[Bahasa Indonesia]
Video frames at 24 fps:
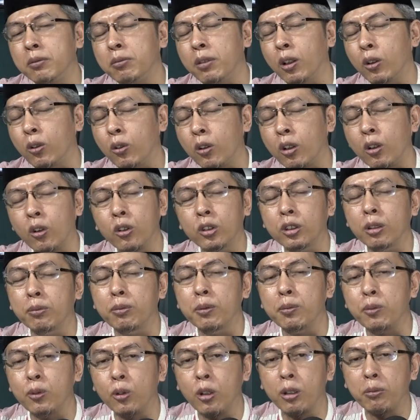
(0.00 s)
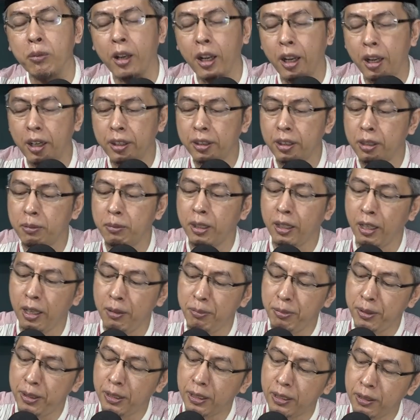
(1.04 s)
melakukan dosa pembunuhan maka di zaman
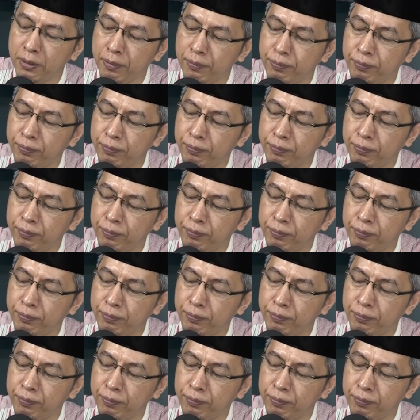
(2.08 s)
Nabi ya